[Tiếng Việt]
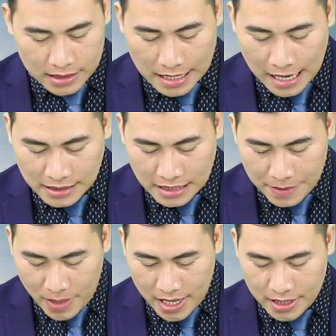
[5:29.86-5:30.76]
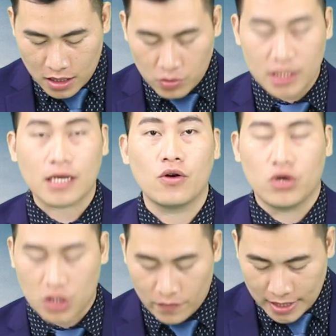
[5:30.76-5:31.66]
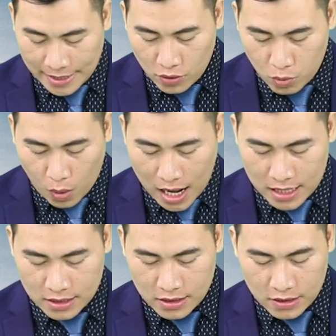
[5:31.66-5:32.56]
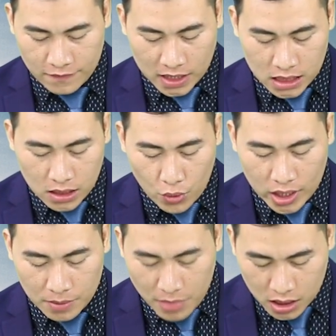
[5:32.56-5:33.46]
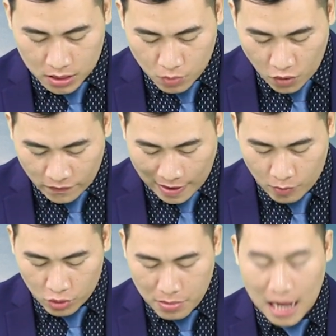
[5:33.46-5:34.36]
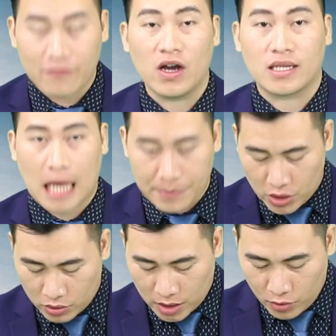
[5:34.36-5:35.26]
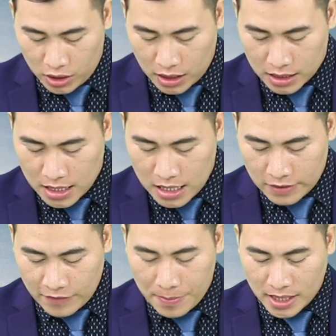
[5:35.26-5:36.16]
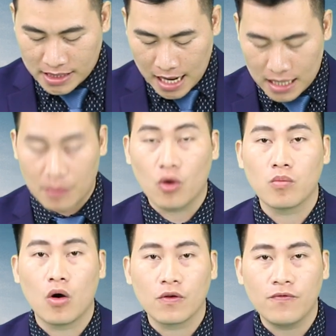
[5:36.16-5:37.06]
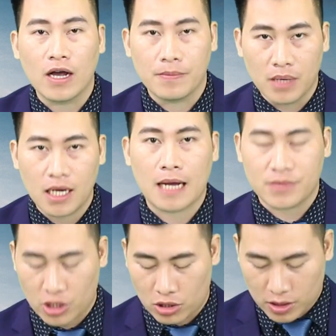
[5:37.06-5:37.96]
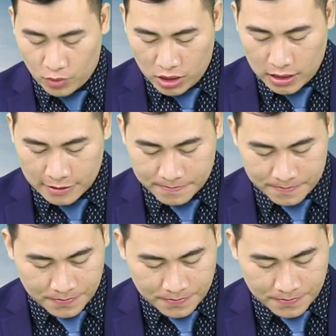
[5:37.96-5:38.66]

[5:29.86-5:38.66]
Tại ACB không gì thay đổi so với ngày hôm qua, vẫn giữ nguyên ở mức mua vào 43,8 triệu đồng trên một lượng và bán ra là 44,15 triệu đồng trên một lượng.